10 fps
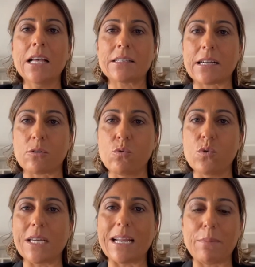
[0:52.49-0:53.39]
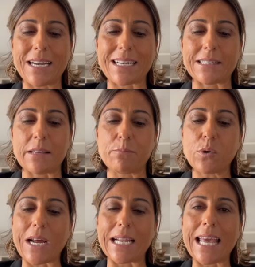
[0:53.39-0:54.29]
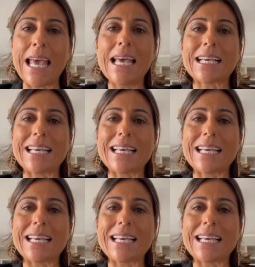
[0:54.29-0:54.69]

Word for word: tra cui la marca temporale,